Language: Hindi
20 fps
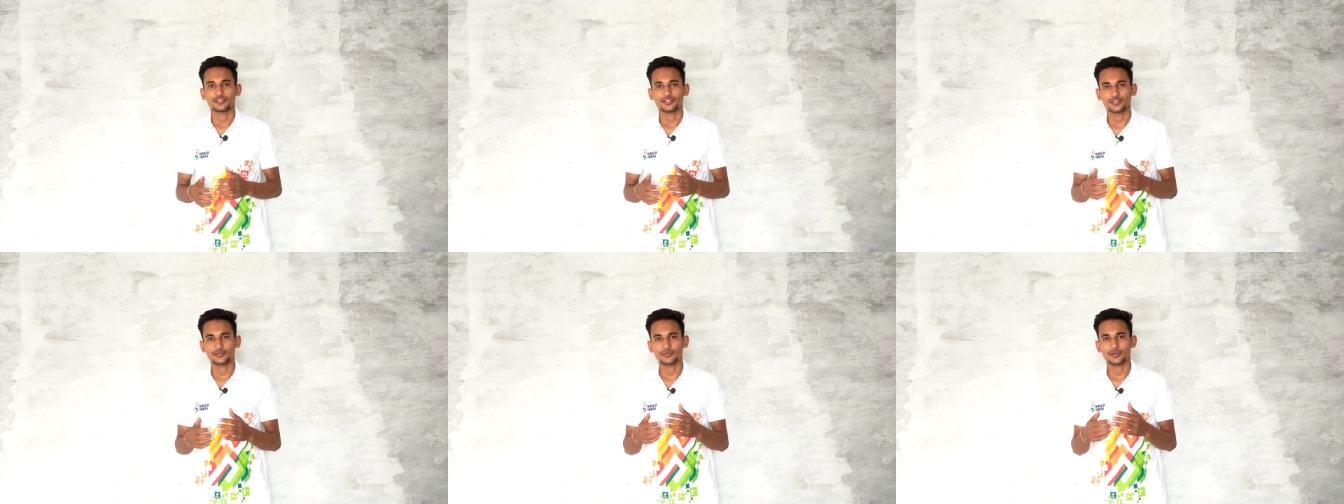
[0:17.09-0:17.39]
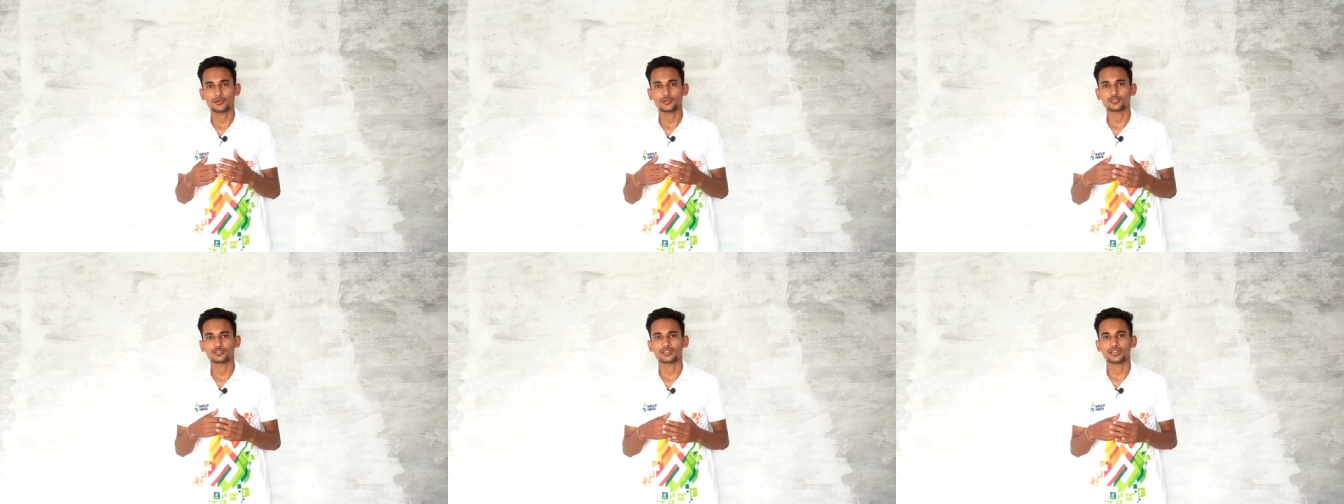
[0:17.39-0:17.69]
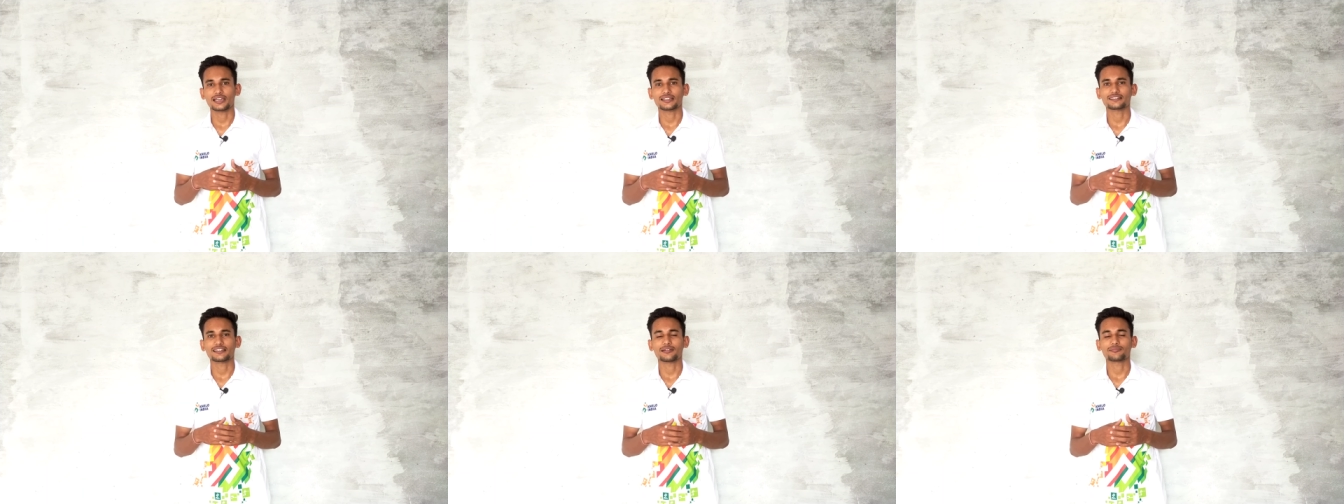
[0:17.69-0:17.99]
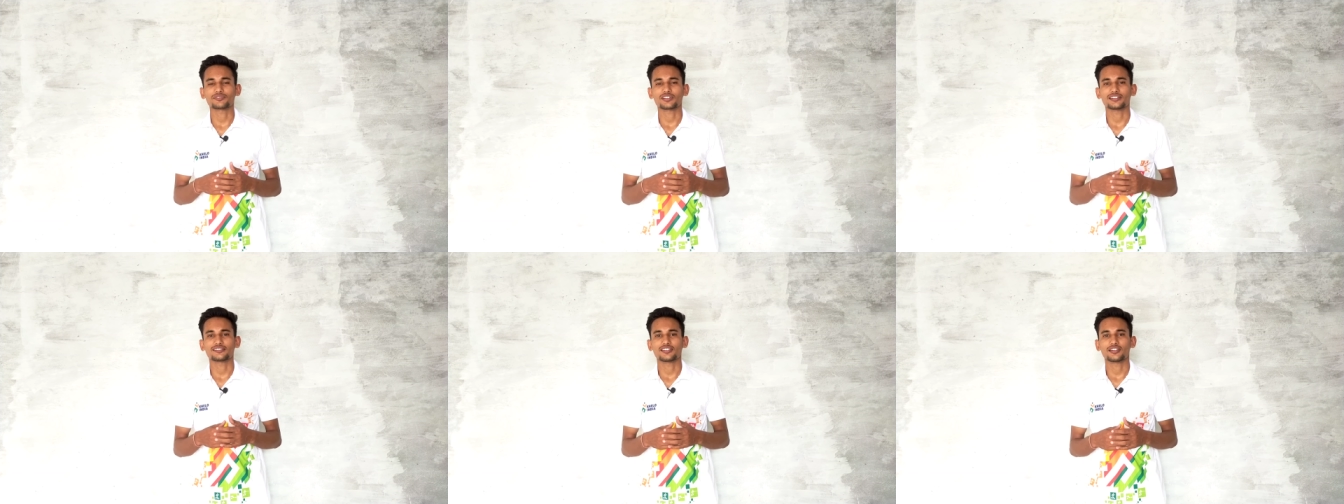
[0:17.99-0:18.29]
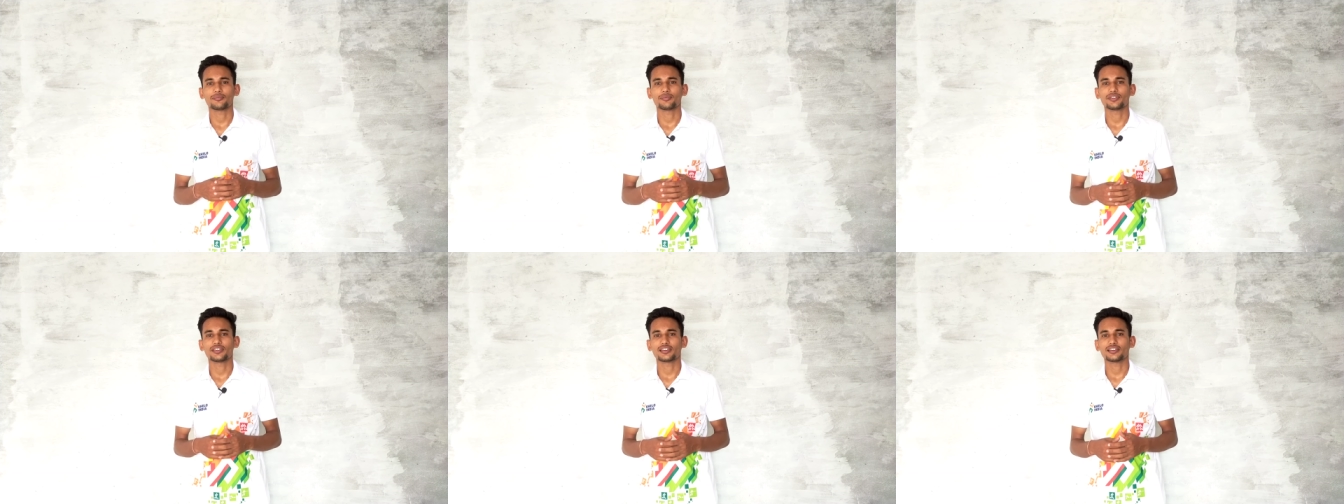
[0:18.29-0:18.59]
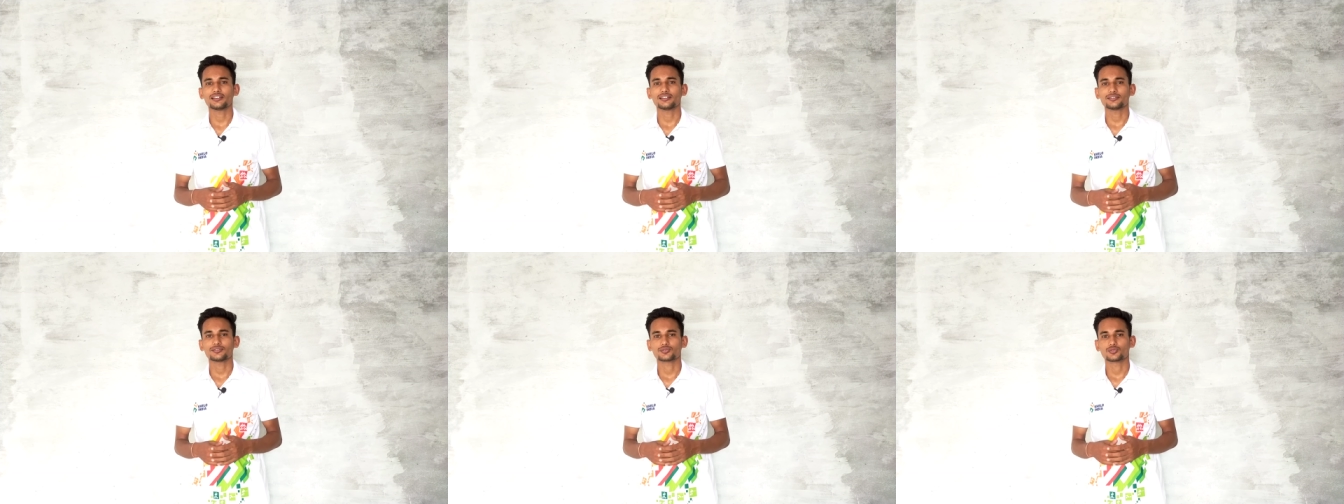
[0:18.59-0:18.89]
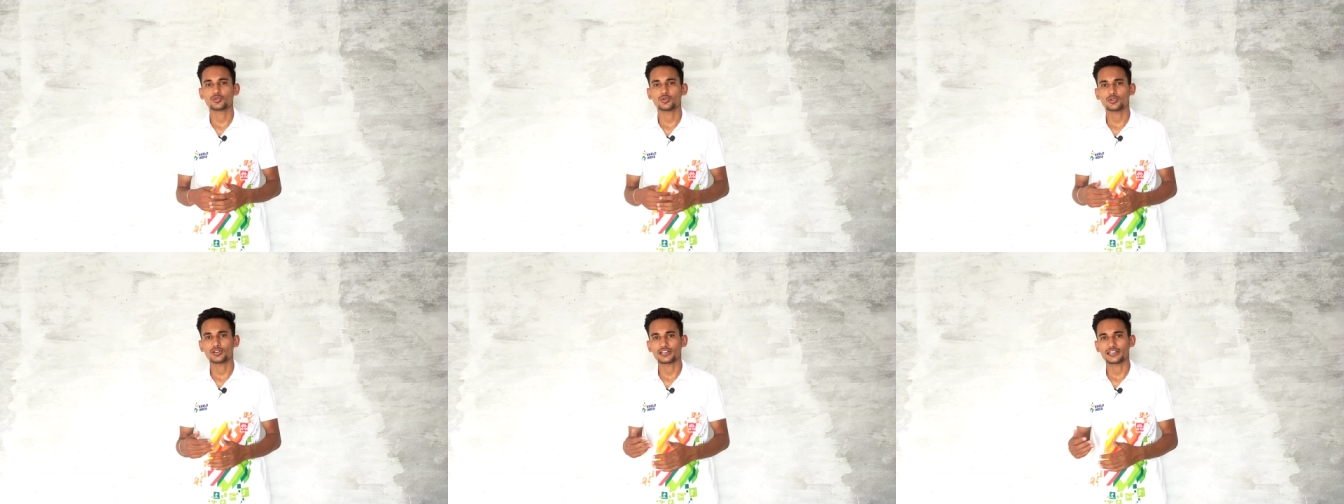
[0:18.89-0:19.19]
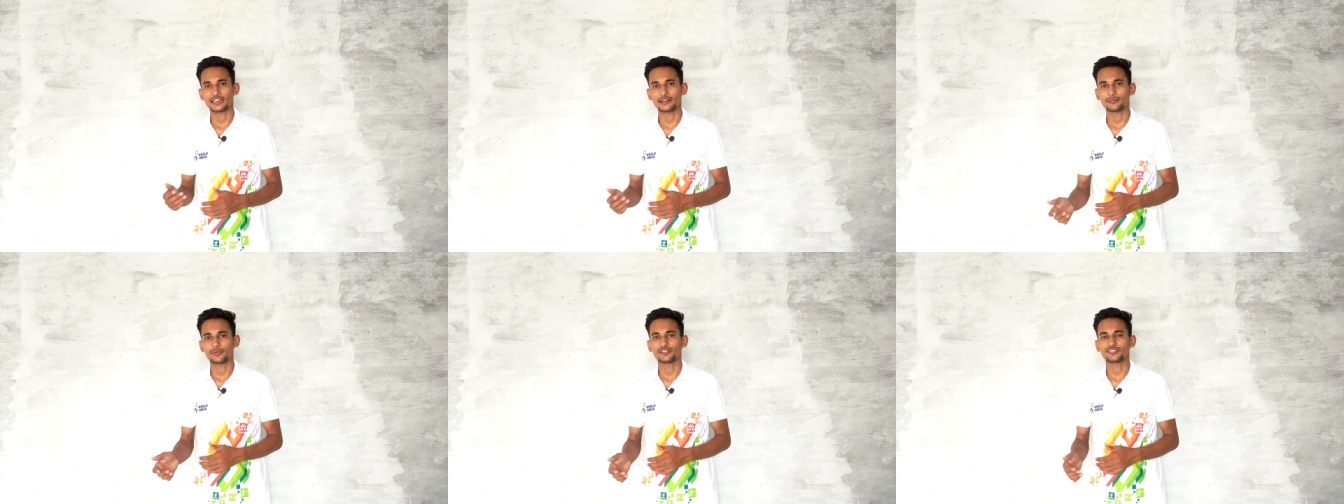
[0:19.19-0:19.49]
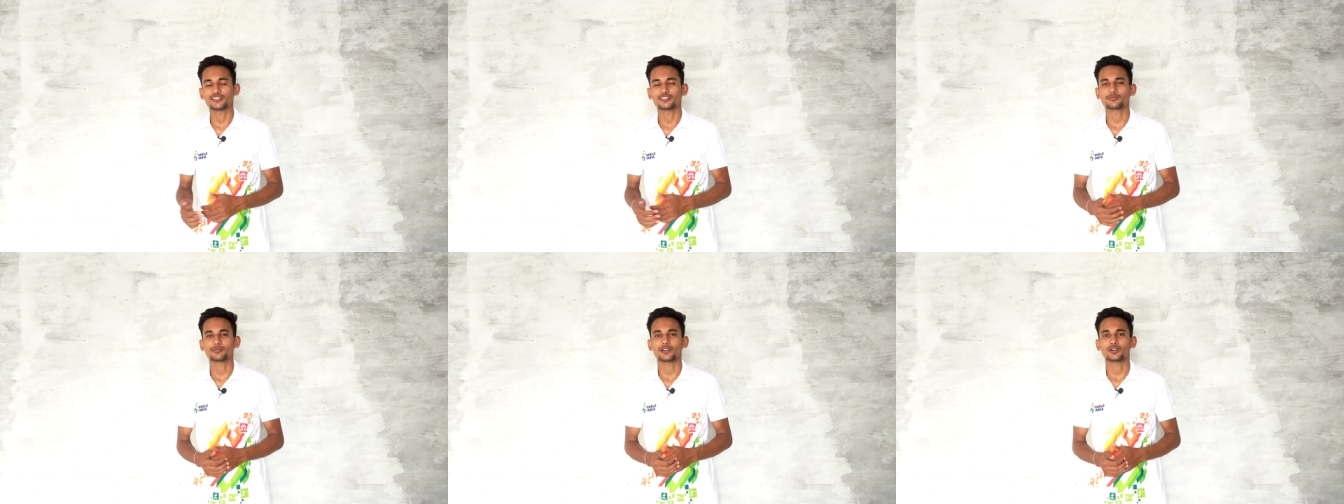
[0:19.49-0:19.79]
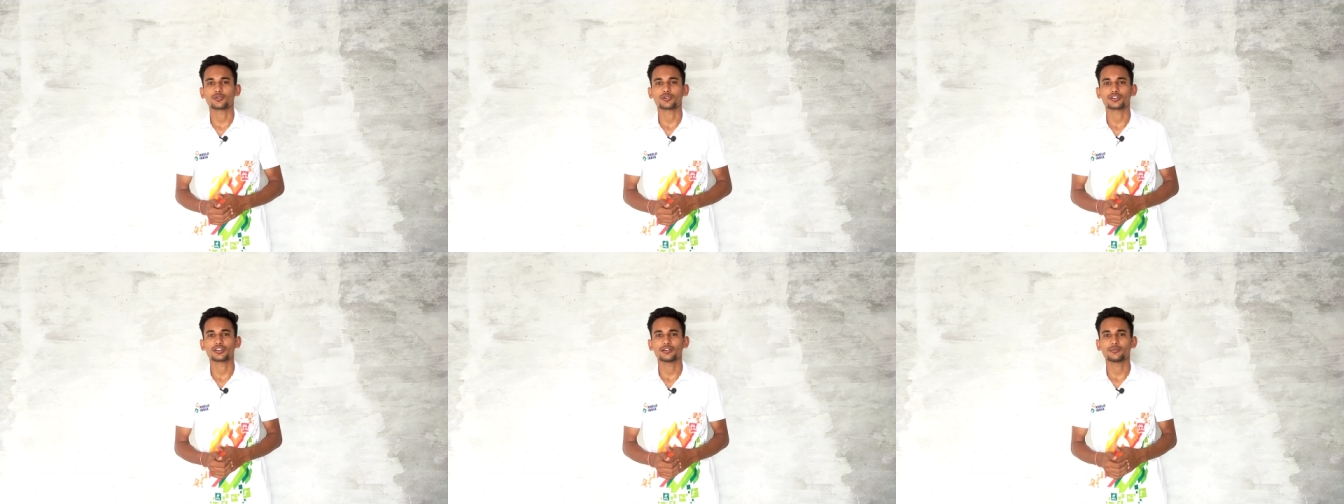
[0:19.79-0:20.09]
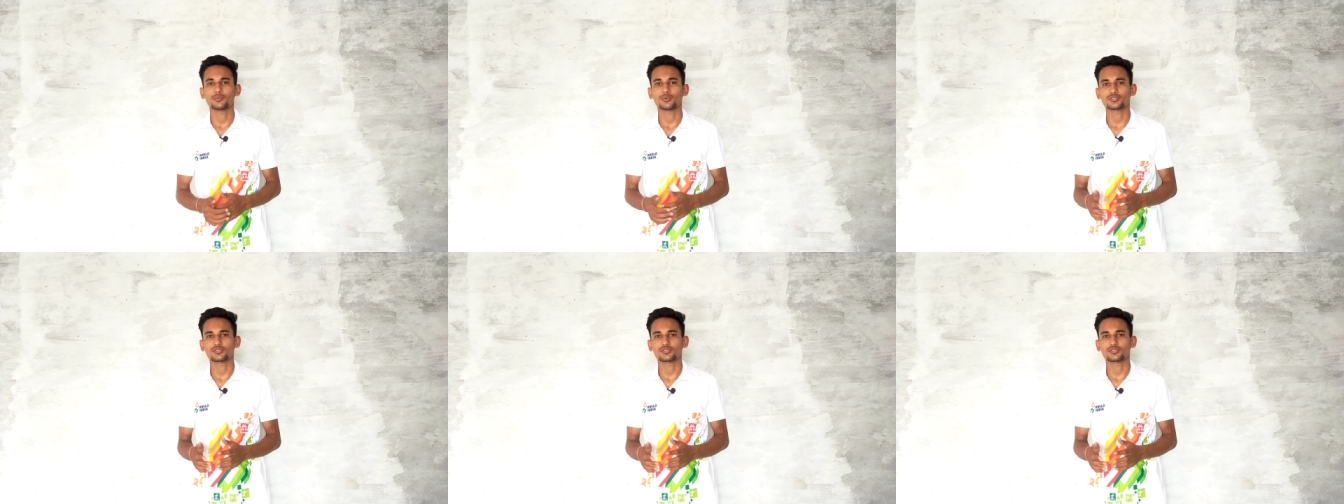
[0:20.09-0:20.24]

इनमें कुछ एग्ज़ाम्स ऐसे भी हैं जो रिटर्न बेसिस पर होंगे